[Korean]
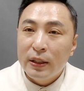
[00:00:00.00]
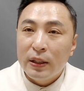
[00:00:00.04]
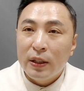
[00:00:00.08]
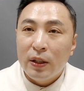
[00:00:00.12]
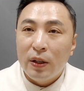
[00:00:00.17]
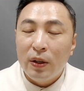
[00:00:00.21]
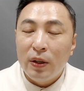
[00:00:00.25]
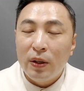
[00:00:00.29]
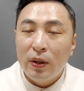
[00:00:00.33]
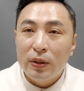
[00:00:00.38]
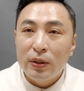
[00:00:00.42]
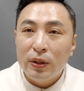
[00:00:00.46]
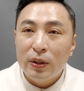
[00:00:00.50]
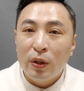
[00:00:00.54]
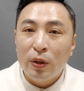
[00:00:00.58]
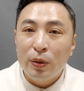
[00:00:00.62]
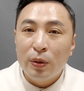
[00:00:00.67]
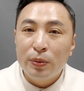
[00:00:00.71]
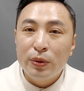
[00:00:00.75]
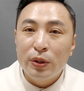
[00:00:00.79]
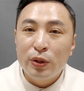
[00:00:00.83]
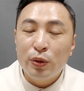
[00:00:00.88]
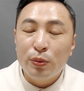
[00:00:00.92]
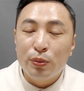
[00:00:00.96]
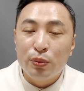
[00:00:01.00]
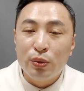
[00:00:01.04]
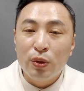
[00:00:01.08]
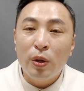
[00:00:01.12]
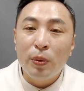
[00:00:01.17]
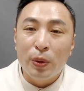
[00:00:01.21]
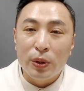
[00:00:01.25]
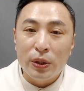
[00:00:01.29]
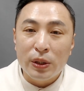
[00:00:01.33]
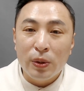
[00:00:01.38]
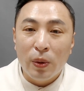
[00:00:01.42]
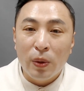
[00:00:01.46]
어, 여러분들이 좀
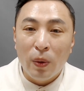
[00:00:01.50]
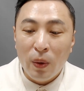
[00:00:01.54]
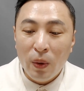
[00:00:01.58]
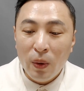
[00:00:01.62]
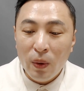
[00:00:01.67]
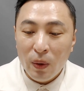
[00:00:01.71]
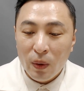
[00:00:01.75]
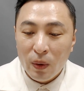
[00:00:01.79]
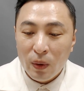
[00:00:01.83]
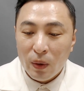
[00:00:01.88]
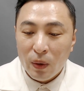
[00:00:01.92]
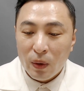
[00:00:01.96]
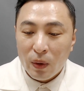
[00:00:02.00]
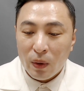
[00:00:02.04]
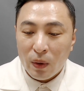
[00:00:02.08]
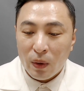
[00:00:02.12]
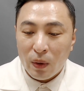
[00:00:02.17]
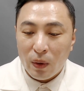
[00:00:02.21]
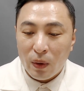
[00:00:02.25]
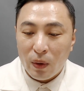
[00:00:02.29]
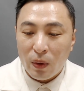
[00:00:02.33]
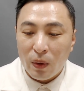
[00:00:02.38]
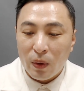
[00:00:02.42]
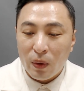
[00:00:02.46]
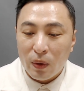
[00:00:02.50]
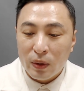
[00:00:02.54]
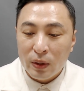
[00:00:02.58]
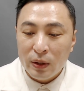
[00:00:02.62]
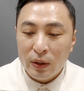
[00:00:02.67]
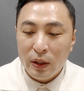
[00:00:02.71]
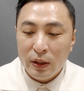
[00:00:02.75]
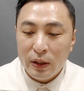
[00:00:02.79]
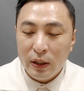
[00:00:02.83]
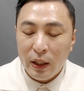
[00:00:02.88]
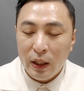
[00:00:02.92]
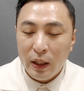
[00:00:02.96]
물어보시고 어,
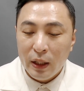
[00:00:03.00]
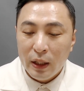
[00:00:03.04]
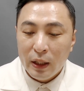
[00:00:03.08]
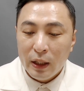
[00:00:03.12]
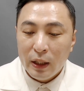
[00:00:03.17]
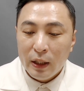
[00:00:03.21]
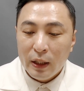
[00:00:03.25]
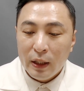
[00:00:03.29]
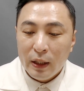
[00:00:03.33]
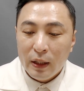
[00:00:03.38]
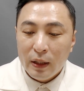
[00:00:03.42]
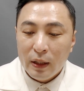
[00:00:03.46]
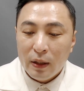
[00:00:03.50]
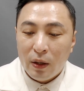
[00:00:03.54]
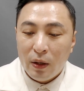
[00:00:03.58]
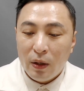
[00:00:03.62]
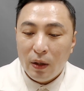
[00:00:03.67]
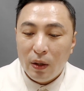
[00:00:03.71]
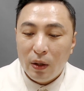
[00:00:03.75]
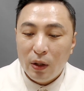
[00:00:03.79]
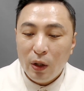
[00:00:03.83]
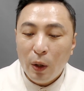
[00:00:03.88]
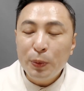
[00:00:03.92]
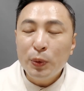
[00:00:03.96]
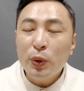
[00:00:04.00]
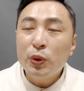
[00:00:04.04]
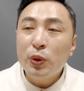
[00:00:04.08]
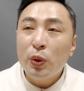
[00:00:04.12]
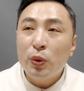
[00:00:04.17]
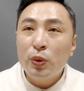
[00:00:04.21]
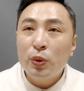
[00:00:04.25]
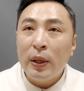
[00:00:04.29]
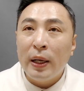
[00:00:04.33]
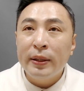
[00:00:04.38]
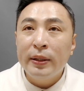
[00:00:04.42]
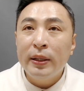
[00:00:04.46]
근데 이제 어,
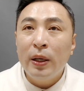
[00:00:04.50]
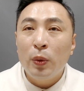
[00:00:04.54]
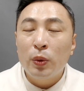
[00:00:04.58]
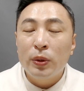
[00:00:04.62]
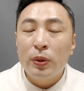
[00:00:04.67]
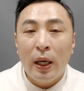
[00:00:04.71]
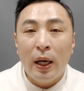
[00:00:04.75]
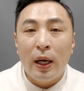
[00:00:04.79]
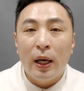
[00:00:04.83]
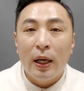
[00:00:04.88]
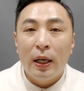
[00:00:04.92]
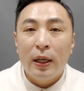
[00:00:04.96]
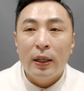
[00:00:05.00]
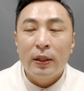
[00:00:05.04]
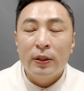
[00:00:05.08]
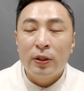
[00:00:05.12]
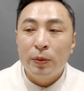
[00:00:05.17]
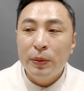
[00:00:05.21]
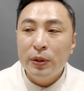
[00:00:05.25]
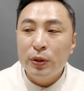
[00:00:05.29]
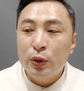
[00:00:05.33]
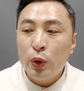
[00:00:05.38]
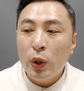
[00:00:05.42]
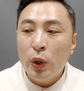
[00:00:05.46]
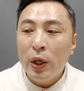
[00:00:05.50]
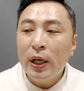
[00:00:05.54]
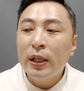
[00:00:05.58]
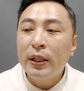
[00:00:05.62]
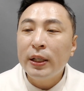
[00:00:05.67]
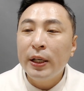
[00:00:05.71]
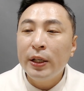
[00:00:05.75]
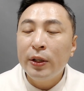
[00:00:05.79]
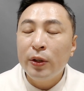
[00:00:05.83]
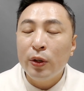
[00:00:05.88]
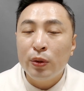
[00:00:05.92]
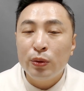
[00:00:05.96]
협조적으로 안 나온다. 그러면
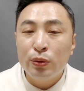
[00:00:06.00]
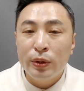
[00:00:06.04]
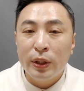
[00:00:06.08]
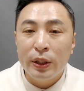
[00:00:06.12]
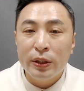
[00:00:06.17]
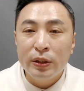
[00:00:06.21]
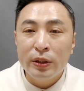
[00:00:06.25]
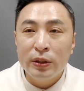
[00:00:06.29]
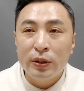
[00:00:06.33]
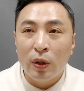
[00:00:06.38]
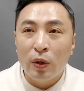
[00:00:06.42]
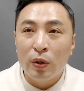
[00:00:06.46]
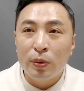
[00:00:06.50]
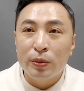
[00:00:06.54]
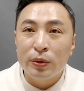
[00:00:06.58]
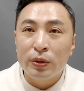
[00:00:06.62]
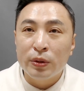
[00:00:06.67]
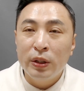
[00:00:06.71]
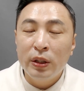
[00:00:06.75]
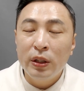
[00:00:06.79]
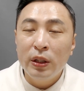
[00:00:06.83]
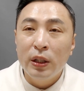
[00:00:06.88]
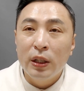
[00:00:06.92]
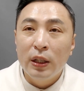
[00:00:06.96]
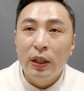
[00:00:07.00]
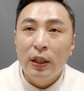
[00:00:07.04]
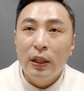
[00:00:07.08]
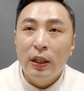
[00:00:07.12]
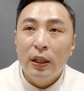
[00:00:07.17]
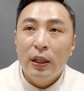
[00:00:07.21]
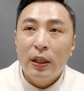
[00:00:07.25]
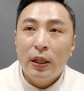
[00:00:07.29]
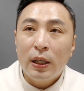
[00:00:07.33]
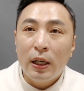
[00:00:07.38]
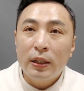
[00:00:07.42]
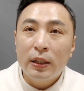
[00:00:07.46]
최악의 경우에는 여러분들이
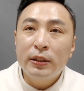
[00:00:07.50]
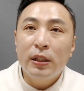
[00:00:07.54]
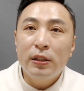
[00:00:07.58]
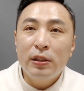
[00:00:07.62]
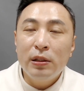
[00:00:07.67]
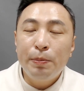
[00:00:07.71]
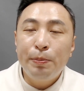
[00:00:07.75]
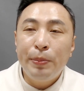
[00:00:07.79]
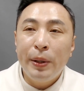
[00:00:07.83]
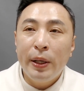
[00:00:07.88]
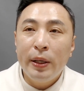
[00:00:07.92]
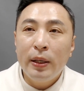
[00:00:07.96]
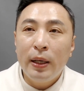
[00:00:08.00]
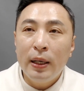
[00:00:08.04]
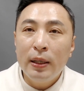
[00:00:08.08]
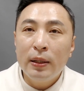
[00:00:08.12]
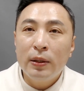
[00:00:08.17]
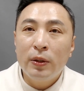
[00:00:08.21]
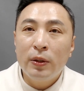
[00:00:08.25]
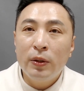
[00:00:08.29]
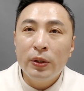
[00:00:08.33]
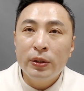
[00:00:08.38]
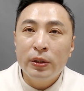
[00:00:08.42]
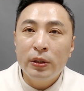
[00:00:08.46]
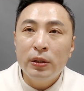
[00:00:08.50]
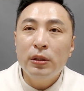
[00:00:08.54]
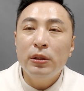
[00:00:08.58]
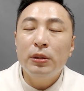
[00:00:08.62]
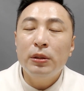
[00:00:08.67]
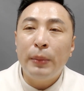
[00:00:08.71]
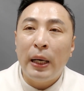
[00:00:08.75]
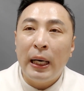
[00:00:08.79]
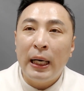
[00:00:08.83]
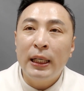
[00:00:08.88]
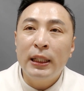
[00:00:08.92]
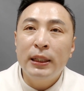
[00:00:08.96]
강제 집행할 것을
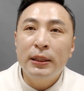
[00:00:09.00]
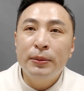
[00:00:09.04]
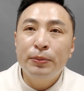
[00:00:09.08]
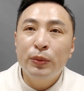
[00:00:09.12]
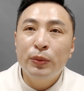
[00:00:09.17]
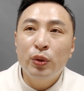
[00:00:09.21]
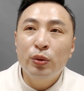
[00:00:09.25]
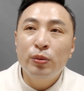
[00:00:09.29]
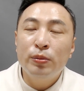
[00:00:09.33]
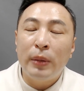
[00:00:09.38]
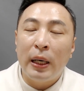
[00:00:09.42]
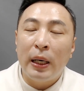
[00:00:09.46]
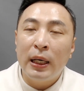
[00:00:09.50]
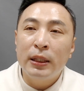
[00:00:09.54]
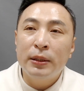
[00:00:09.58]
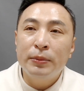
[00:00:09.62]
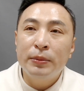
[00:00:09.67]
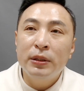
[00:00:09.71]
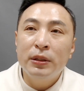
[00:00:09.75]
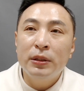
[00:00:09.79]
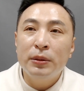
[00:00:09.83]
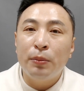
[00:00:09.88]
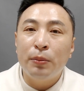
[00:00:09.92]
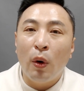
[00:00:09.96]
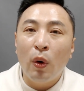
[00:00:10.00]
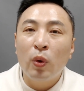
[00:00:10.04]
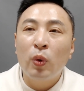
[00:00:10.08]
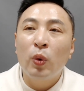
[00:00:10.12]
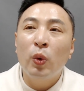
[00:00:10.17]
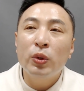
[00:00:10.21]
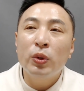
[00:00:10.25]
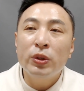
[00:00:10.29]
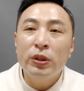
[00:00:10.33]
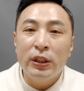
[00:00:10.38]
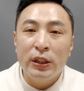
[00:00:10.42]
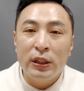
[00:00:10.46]
마음도 마음을
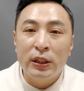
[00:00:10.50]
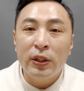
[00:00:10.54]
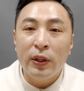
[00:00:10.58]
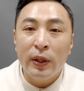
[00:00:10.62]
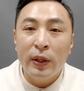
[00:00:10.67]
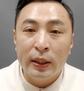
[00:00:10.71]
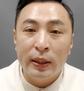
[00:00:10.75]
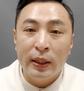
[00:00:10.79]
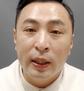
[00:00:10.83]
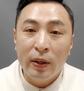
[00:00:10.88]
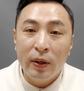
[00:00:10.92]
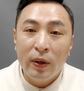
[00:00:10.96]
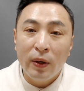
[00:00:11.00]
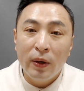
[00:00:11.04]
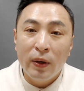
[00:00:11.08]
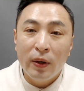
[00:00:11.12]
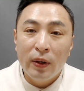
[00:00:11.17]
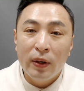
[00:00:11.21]
먹고는 있어야 돼요.